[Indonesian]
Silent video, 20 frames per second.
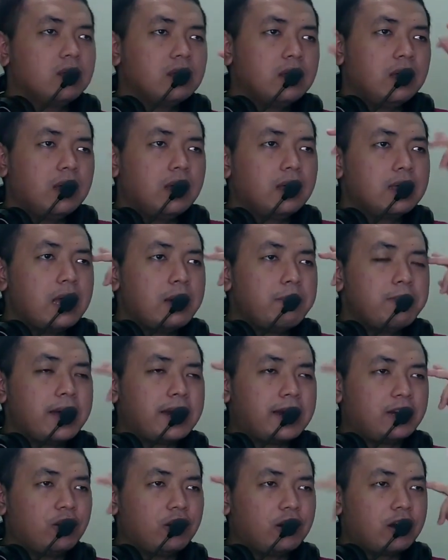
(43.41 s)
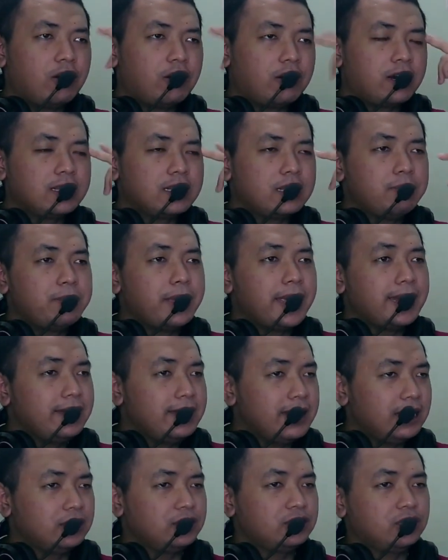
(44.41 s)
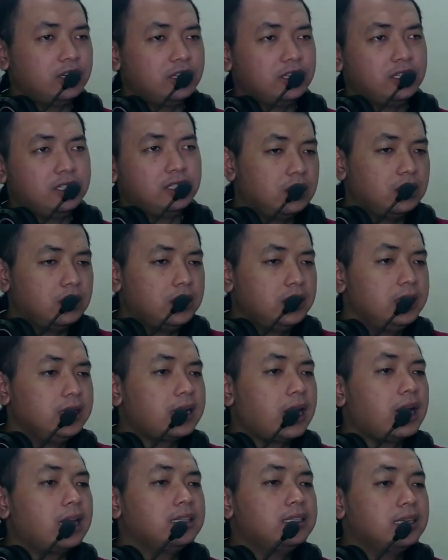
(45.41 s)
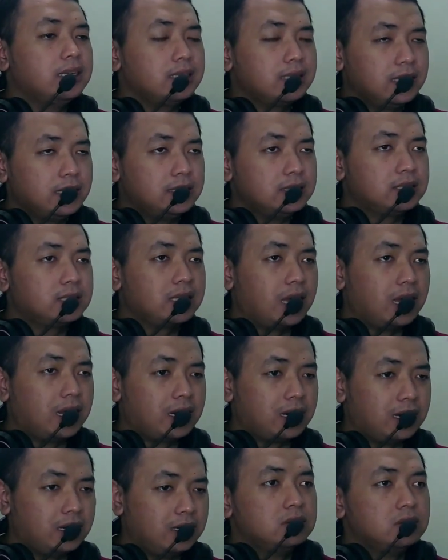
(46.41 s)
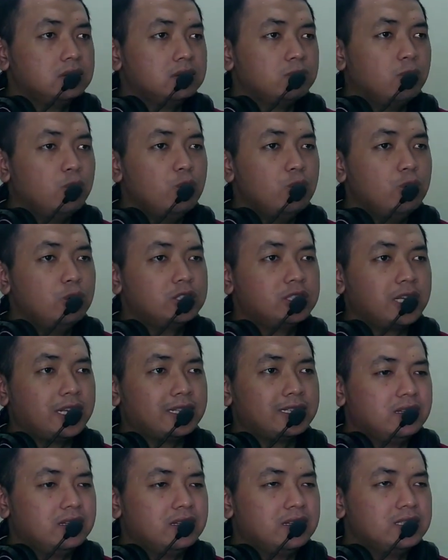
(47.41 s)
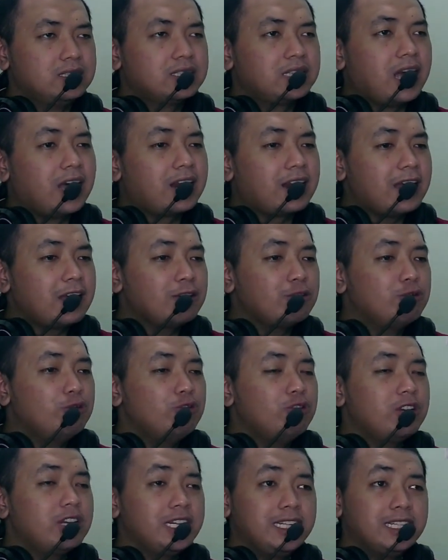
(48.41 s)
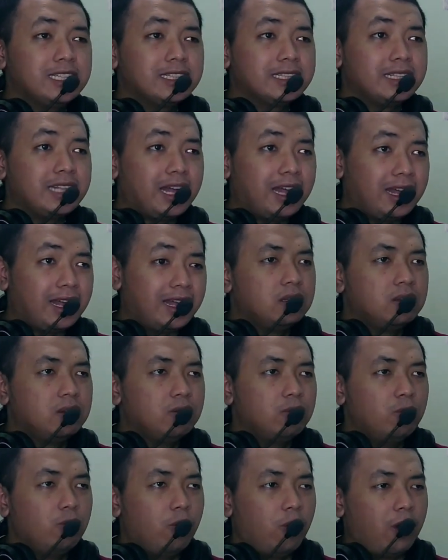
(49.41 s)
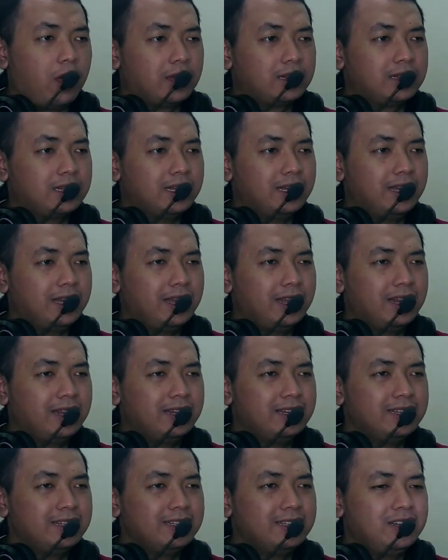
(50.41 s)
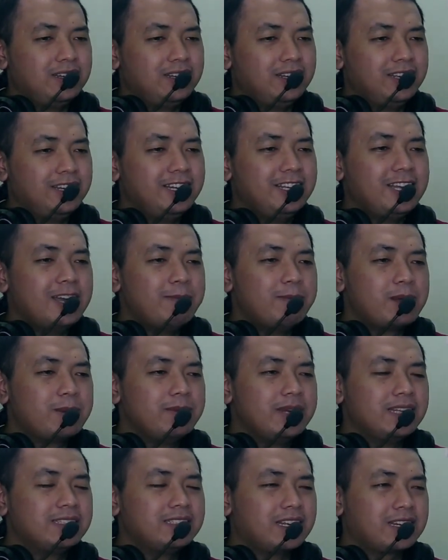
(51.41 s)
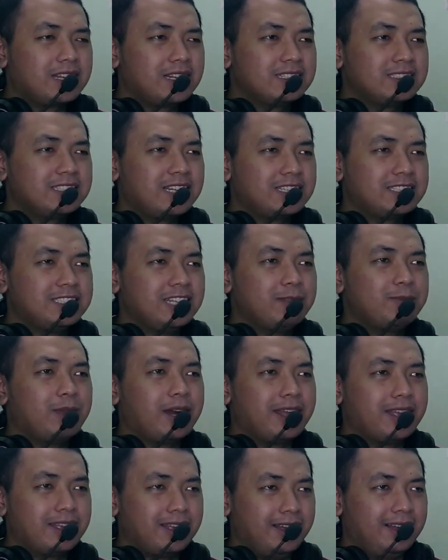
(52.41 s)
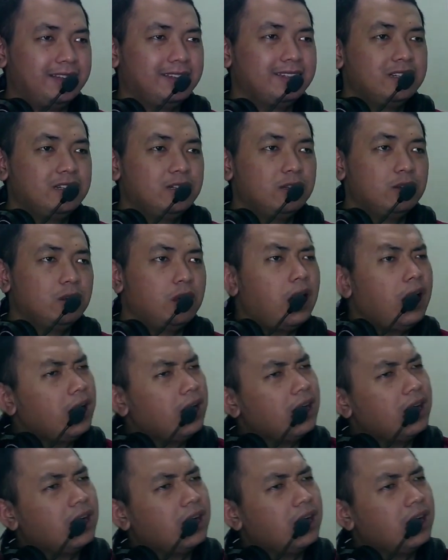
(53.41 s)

ah, gambaran orang-orangnya beda coy ini kalah jengking sekarang buset sekarang gurita what the hell ini gambar berdasarkan kesaksian mereka ah